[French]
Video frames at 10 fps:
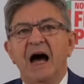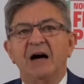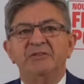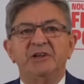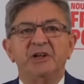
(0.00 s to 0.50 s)

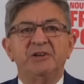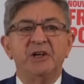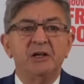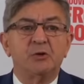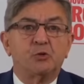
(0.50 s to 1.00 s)
avait
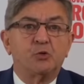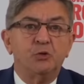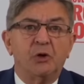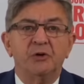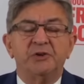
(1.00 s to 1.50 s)
été
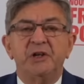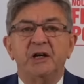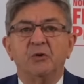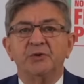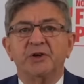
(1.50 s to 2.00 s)
tout
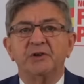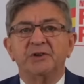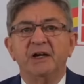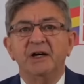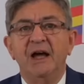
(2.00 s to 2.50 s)
entier
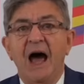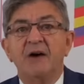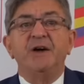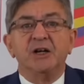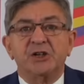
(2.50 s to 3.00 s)
concentré
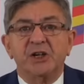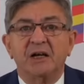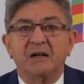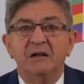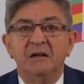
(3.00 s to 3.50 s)
à faire
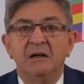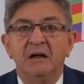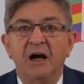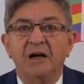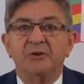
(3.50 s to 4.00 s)
échec
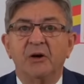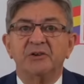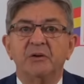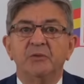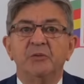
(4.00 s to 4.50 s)
à ce
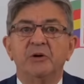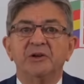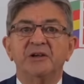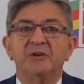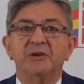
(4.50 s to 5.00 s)

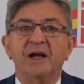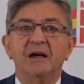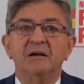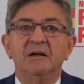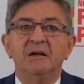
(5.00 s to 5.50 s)
Rassemblement
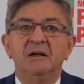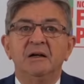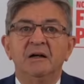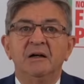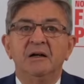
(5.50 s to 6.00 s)
national.
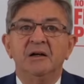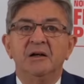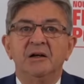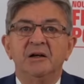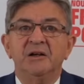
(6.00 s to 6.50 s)

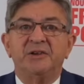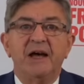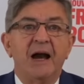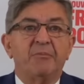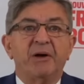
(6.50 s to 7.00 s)

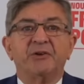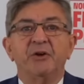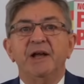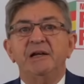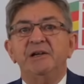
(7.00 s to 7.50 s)
C'est la
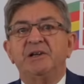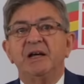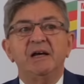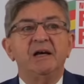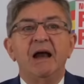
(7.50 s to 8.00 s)

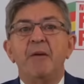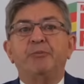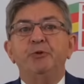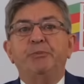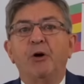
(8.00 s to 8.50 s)
personnalité la
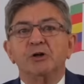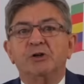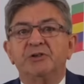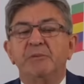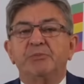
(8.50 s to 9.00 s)
plus
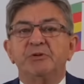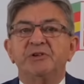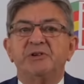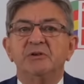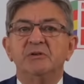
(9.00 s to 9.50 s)
proche de ces
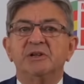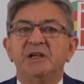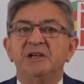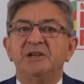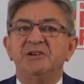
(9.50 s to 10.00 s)
positions
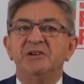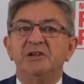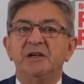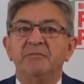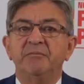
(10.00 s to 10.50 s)
qui est
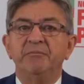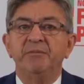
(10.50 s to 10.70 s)
désignée.